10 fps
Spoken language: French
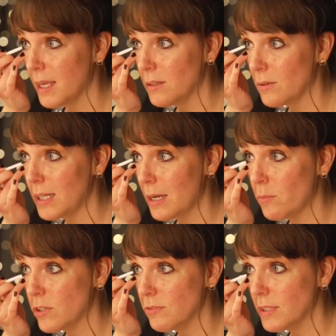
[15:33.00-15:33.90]
Et donc là,
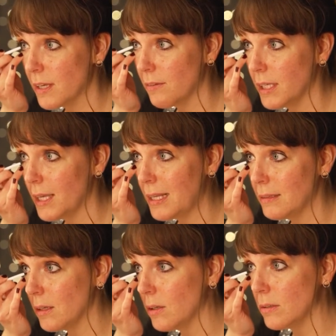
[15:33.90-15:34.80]
moi, je vais travailler à
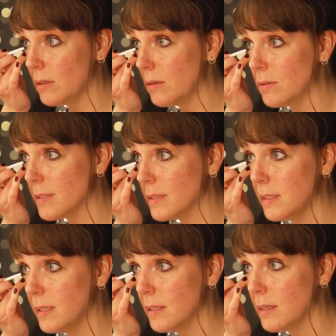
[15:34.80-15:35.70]
l'intérieur de l'œil
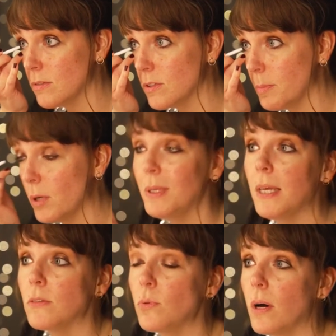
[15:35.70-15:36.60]
aussi c'est pas
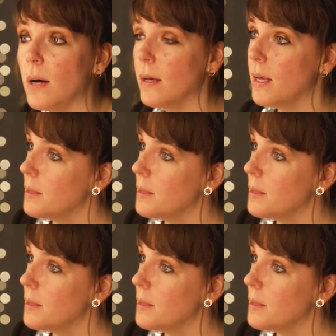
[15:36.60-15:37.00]
obligatoire,